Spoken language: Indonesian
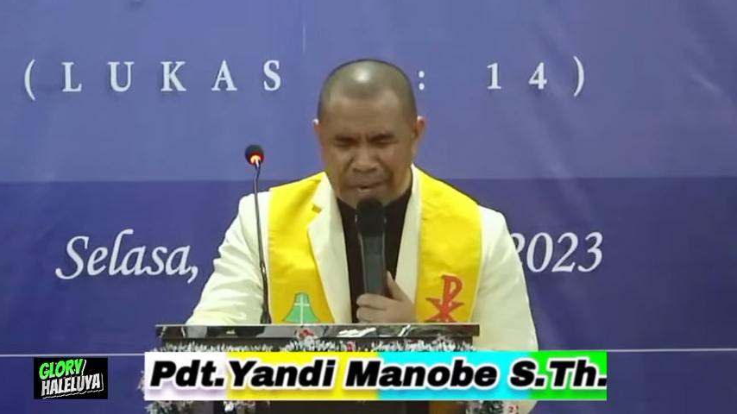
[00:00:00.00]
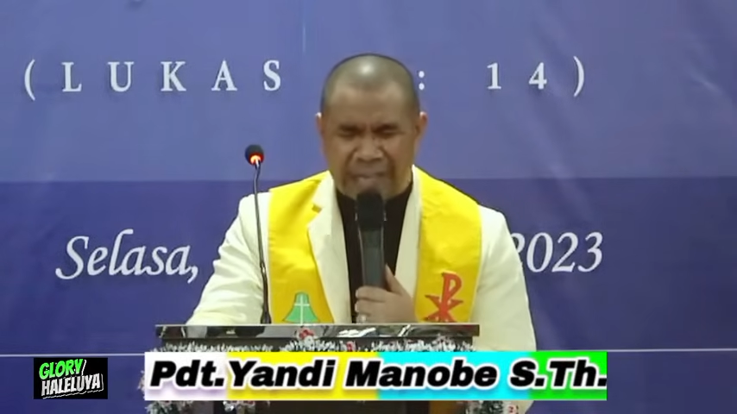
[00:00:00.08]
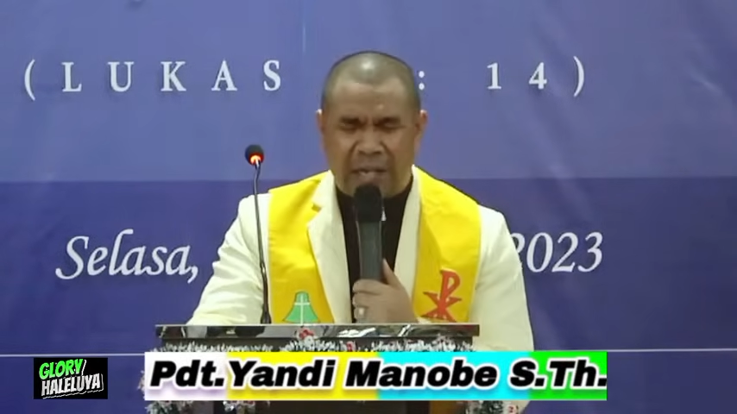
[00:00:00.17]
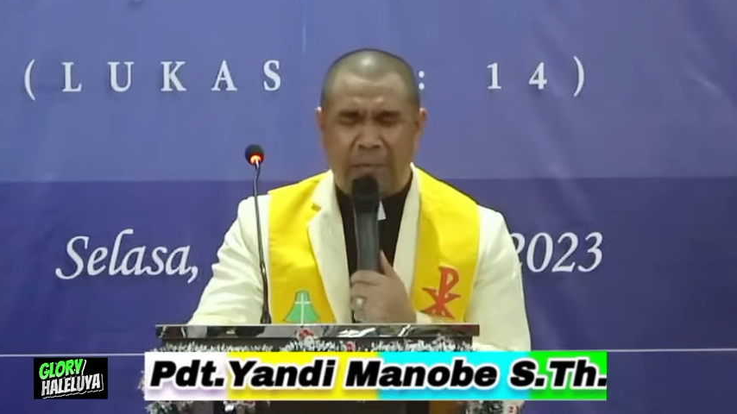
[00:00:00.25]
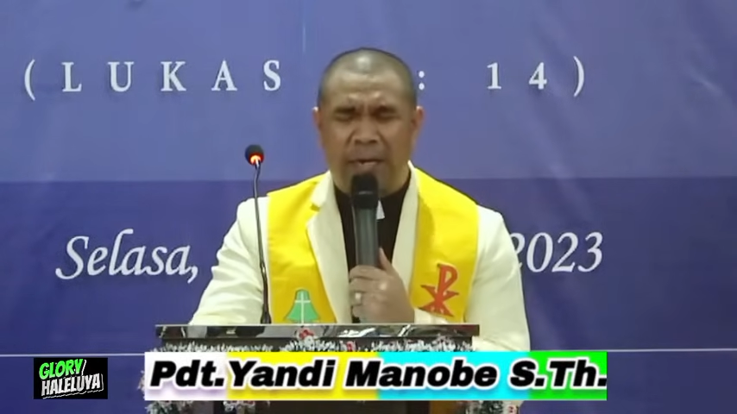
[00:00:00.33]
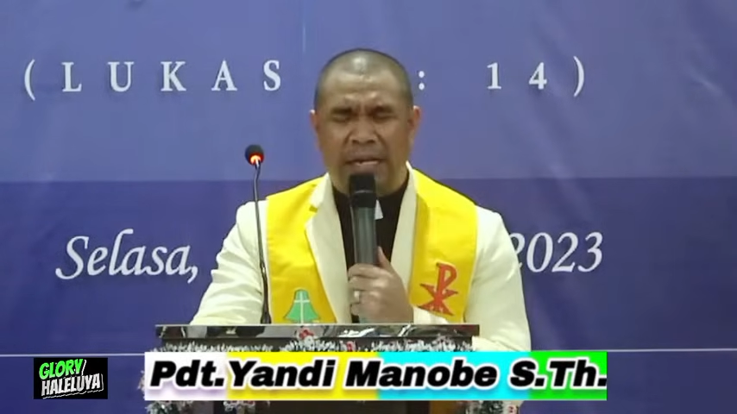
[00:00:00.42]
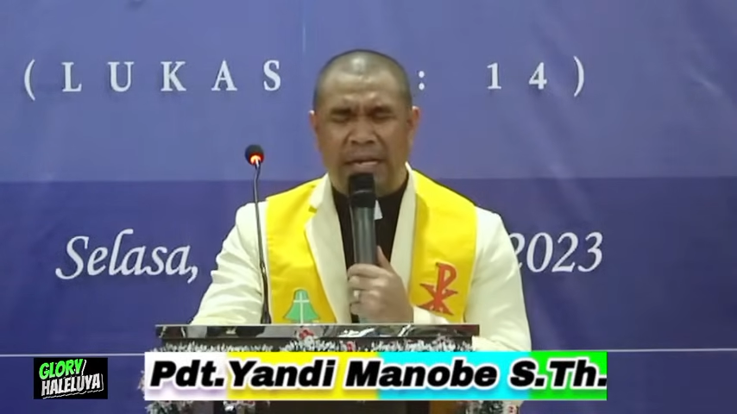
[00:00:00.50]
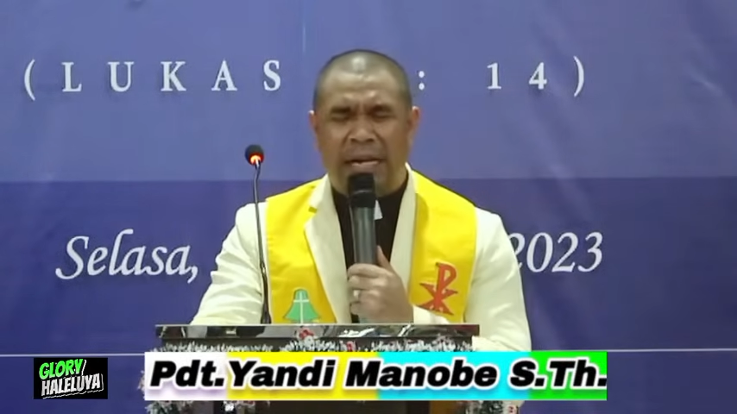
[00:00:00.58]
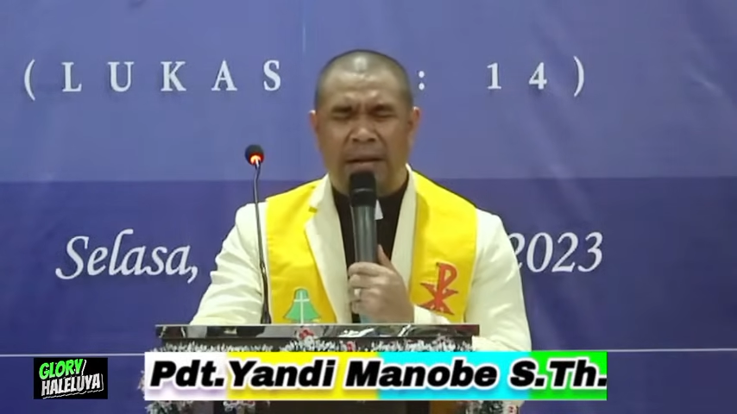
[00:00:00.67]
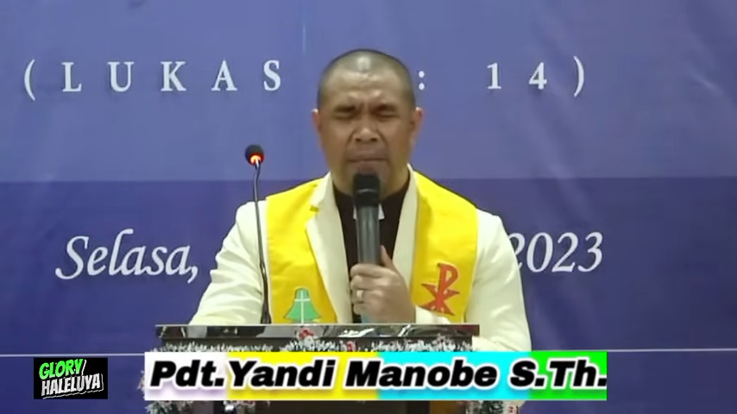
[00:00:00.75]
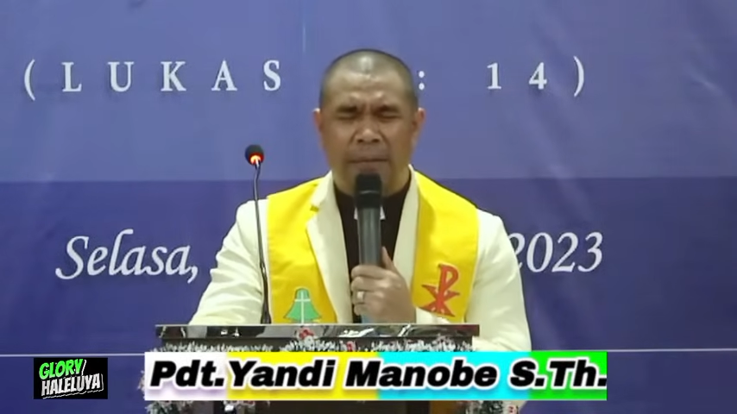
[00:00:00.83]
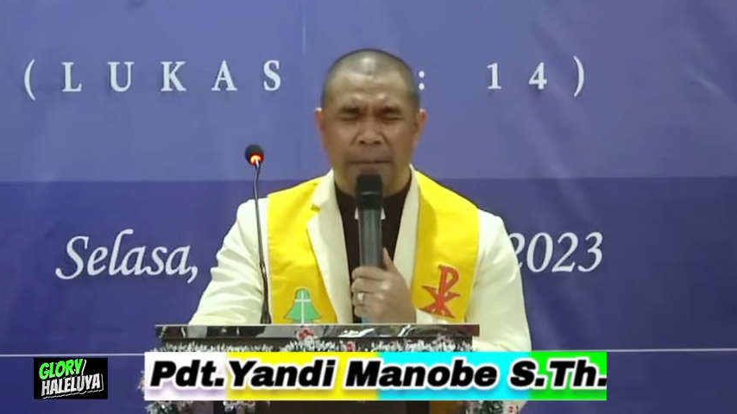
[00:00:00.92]
baik bagi
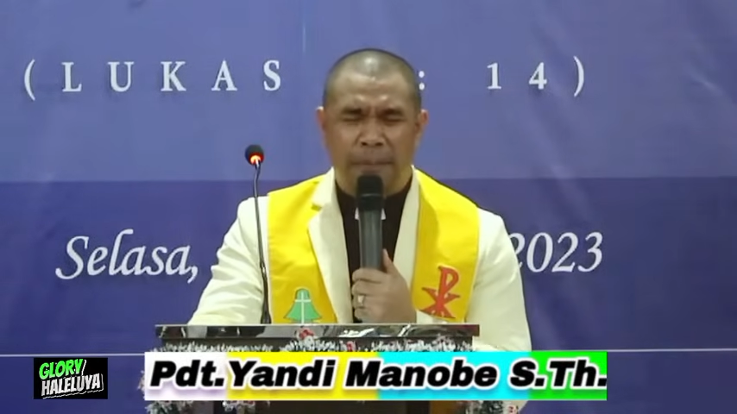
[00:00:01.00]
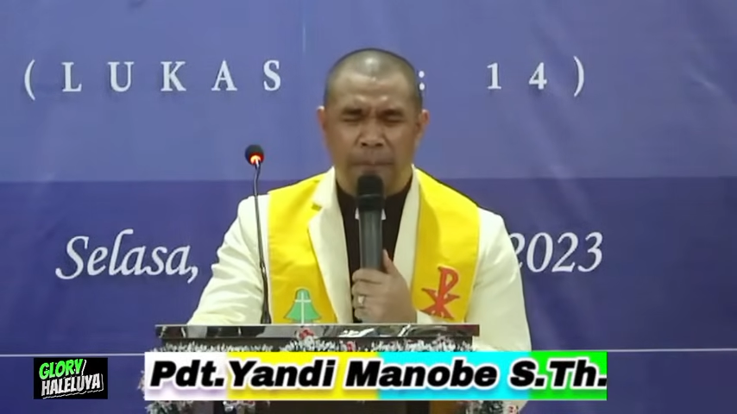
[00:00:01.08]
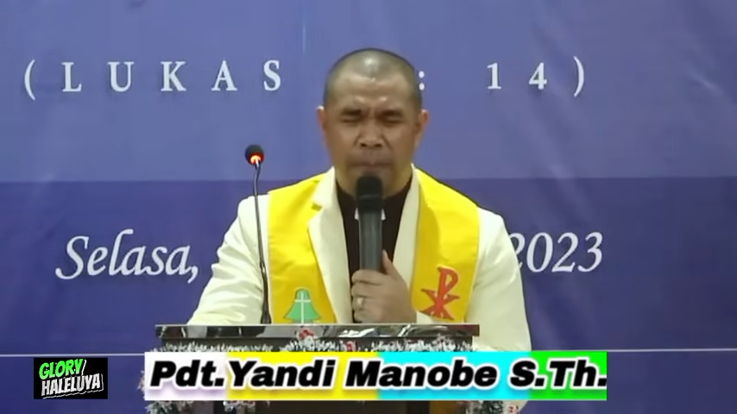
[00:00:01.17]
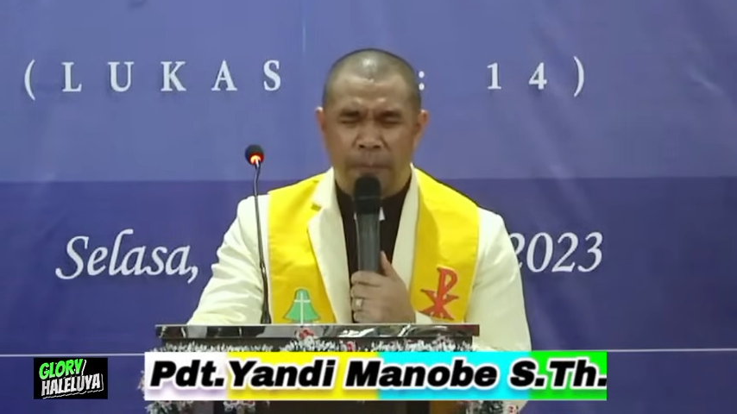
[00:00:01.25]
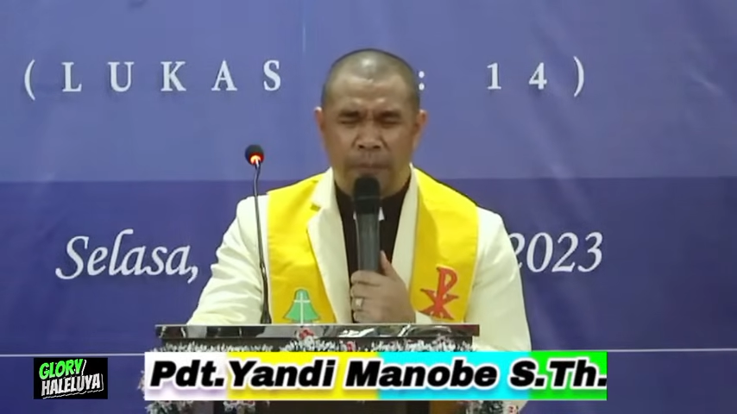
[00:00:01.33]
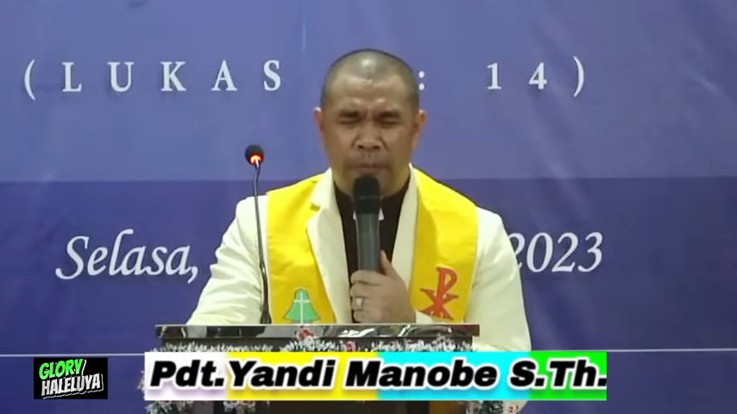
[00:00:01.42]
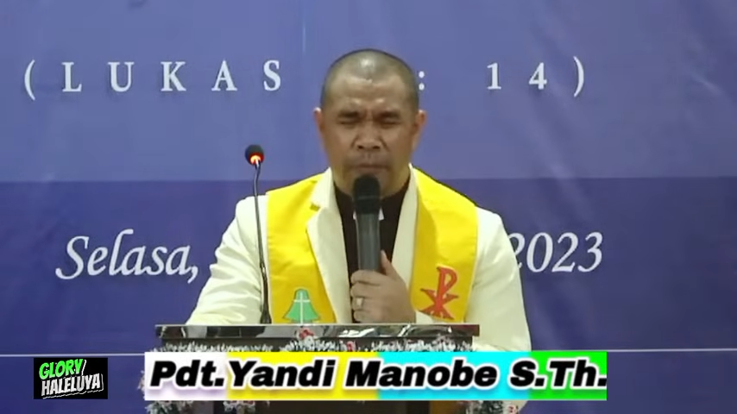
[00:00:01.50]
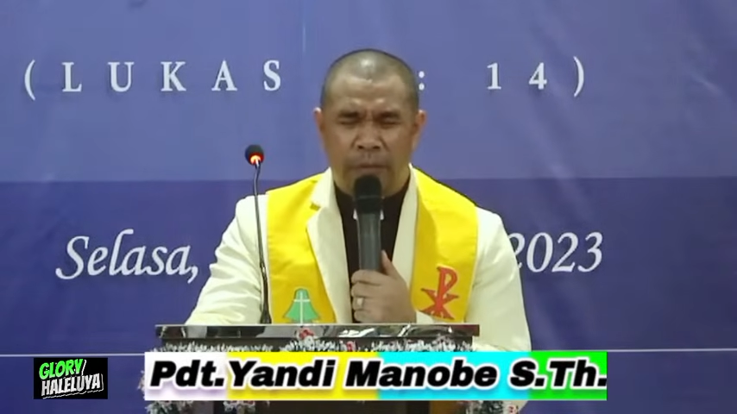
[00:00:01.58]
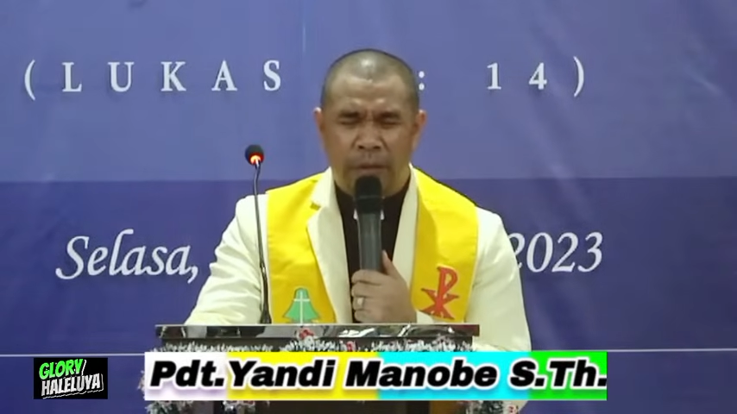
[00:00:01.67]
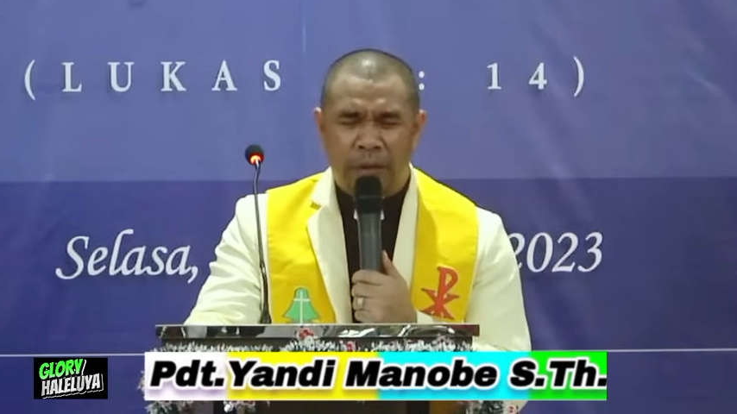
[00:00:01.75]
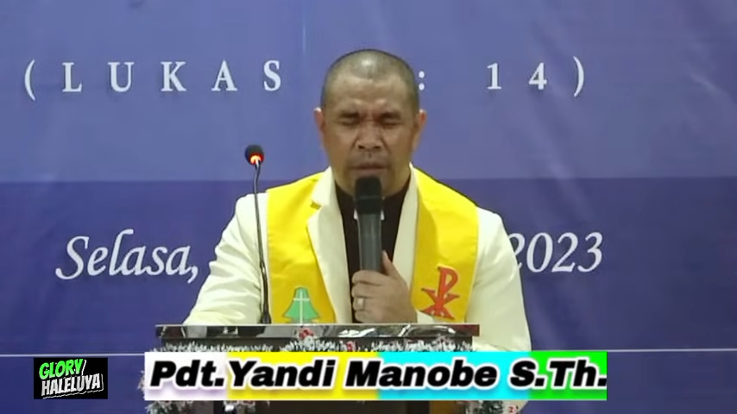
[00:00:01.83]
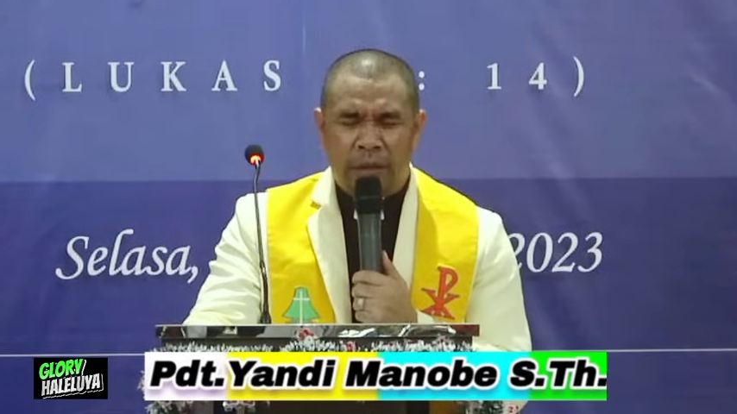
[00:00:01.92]
kami.
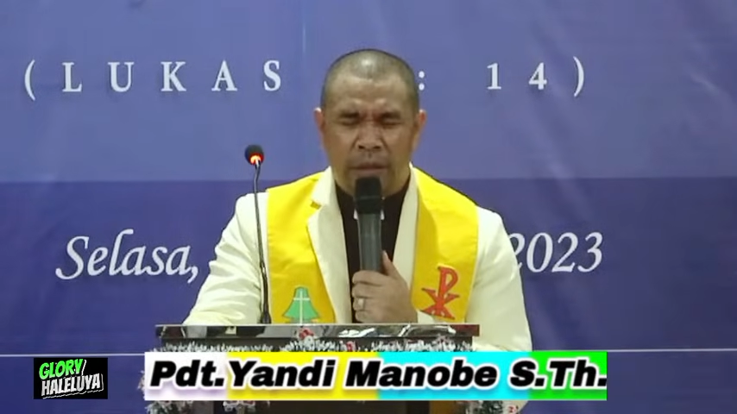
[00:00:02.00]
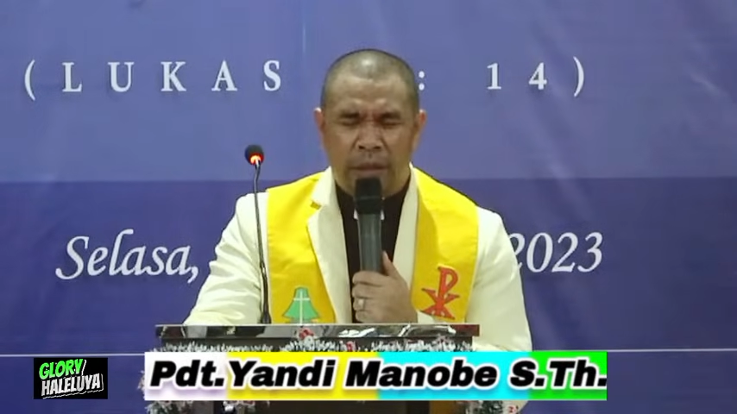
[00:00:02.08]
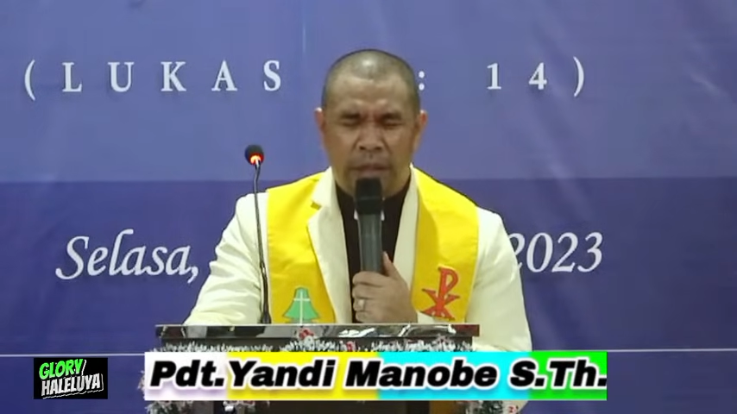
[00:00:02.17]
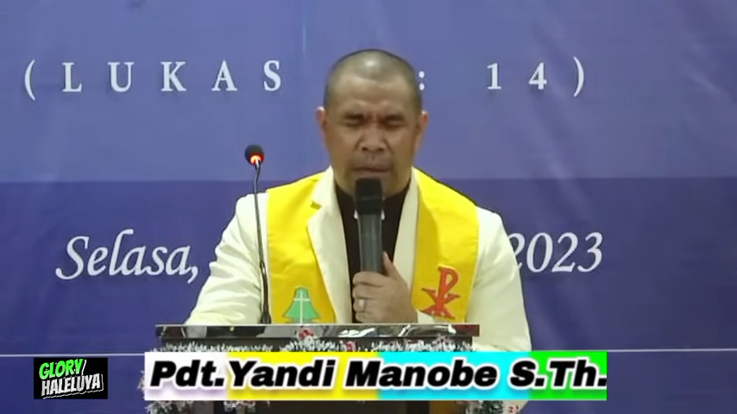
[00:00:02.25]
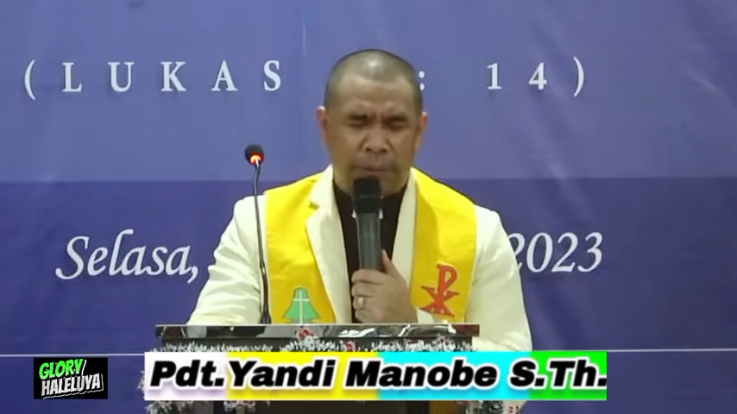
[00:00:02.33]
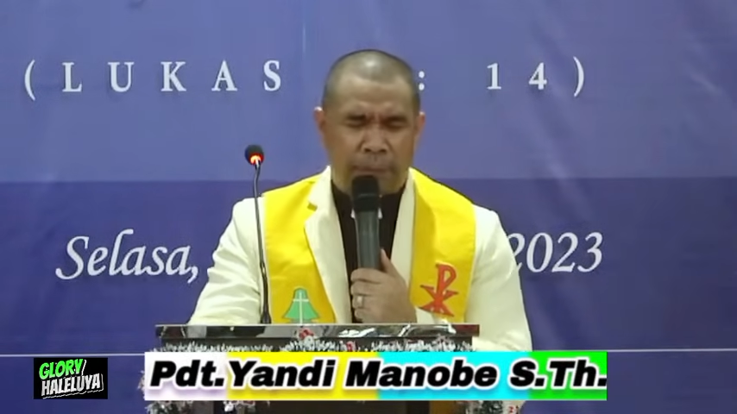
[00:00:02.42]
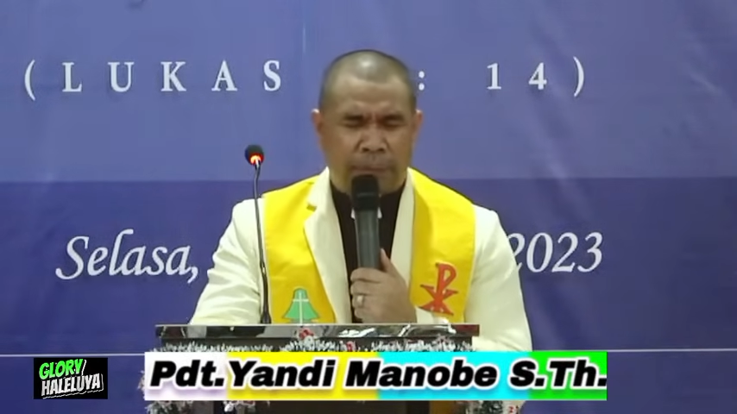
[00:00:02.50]
Kami